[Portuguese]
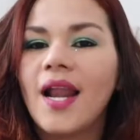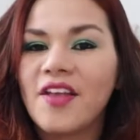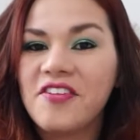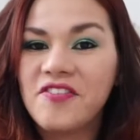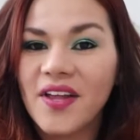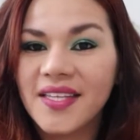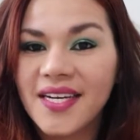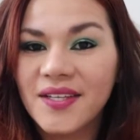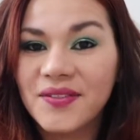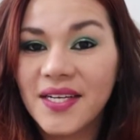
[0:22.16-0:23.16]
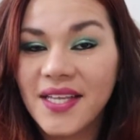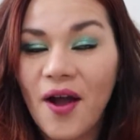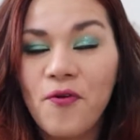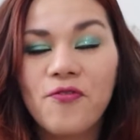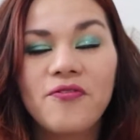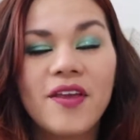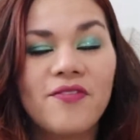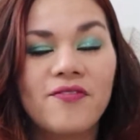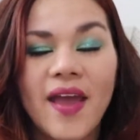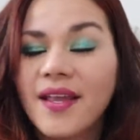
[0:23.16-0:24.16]
Olá, gente, sou a Adriana do canal
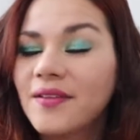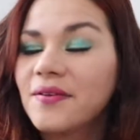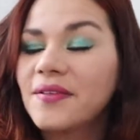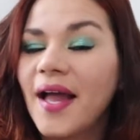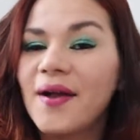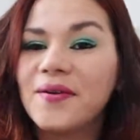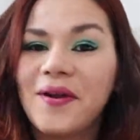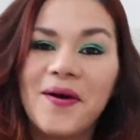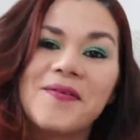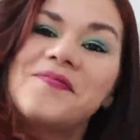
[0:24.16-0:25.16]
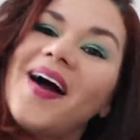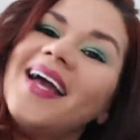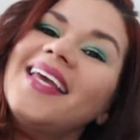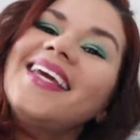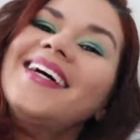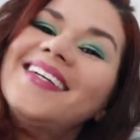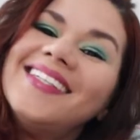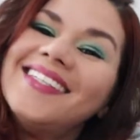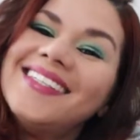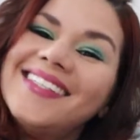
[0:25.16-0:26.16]
Vivendo na Europa e
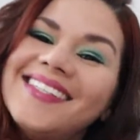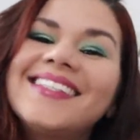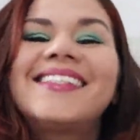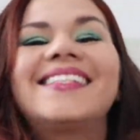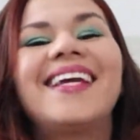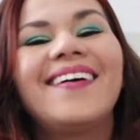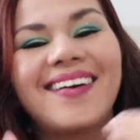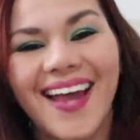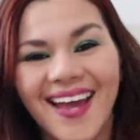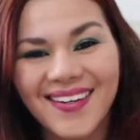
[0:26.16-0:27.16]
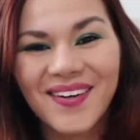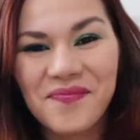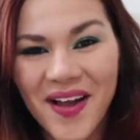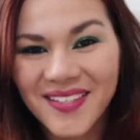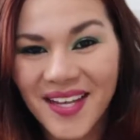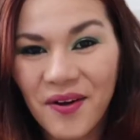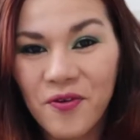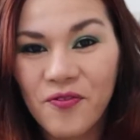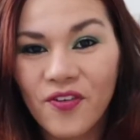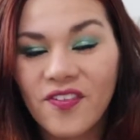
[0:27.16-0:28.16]
hoje eu quero compartilhar
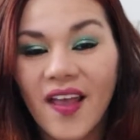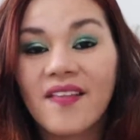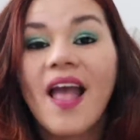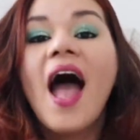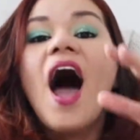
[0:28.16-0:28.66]
com vocês